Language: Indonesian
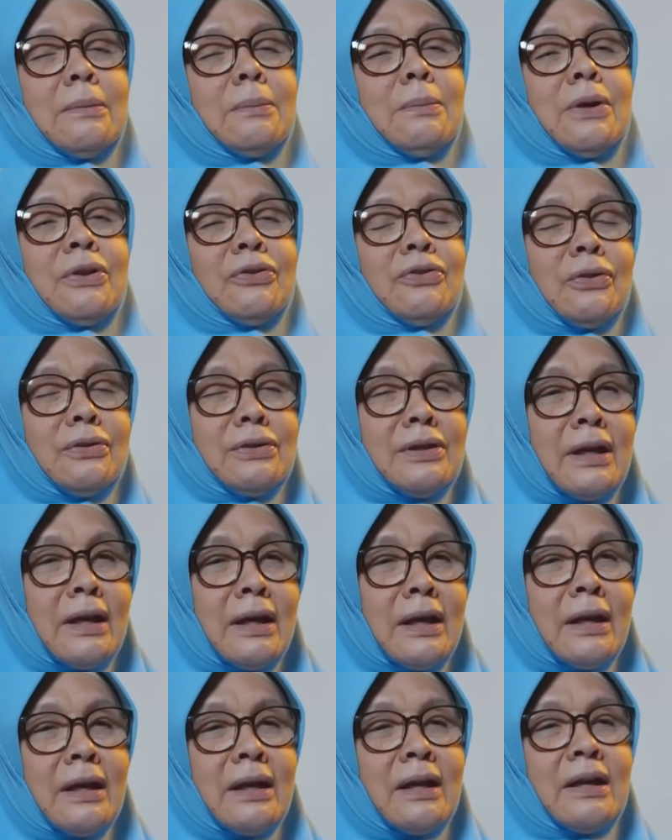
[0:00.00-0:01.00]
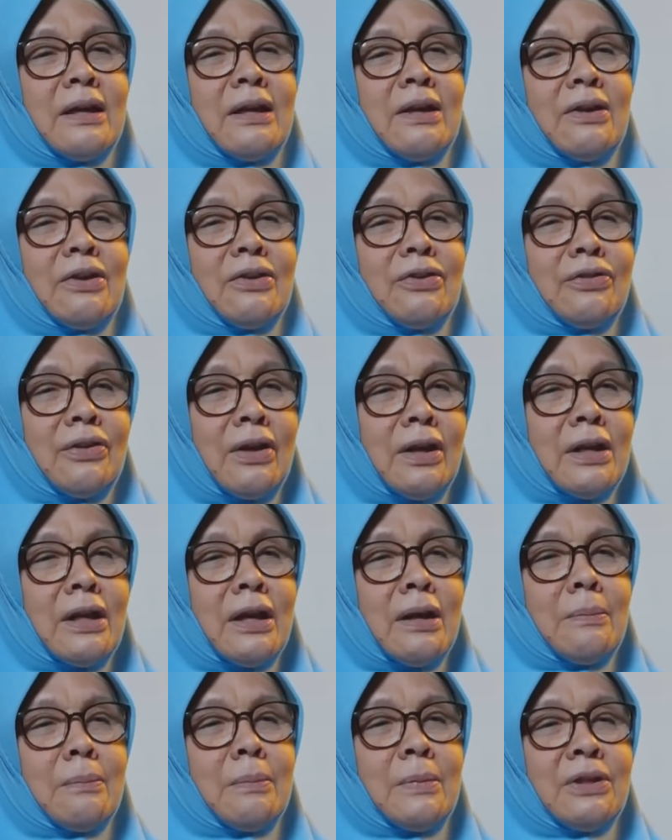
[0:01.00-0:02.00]
besoknya
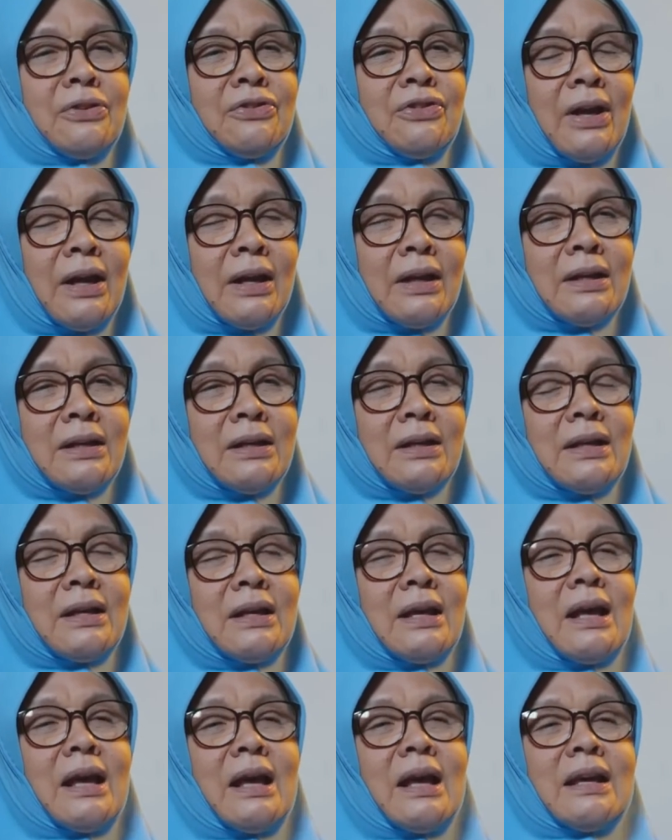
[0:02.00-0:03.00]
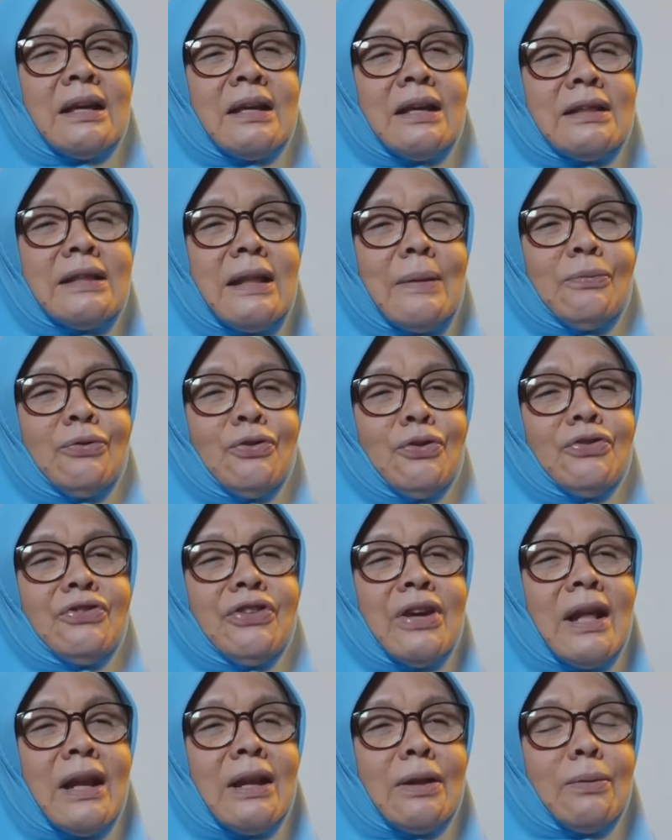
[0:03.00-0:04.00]
saya mencari kitab
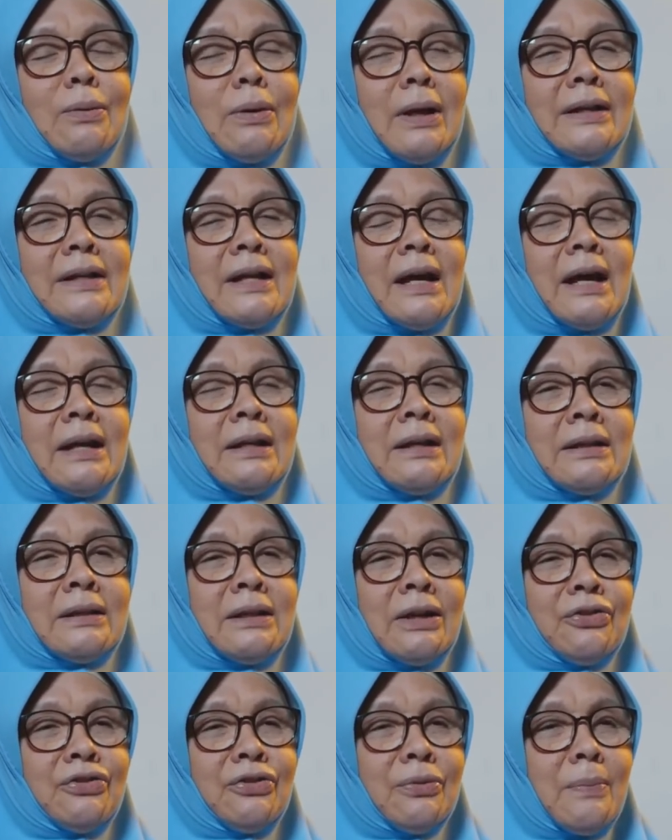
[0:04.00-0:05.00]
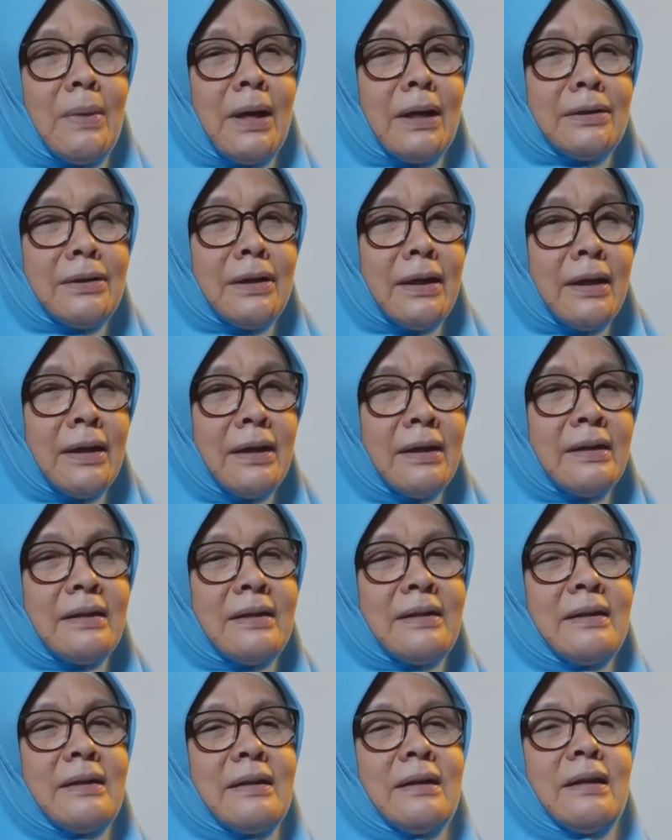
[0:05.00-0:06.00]
suci Al-Quran yang ada terjemahnya,
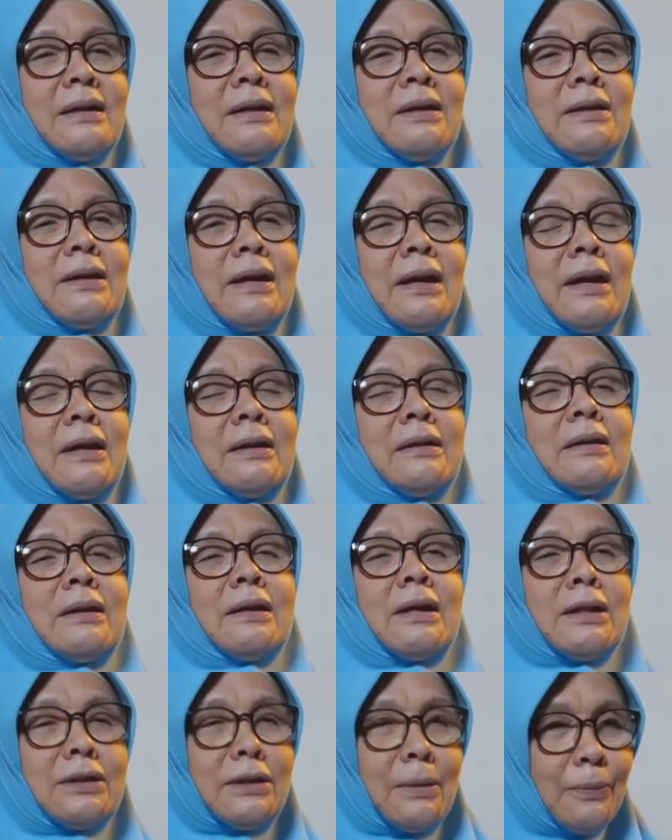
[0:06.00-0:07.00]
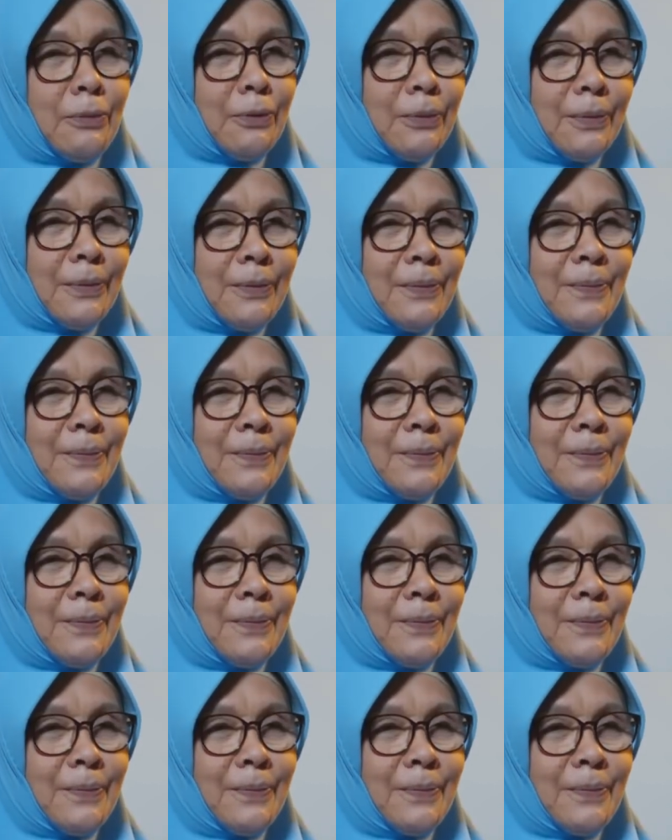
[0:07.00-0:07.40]
dan ketemu.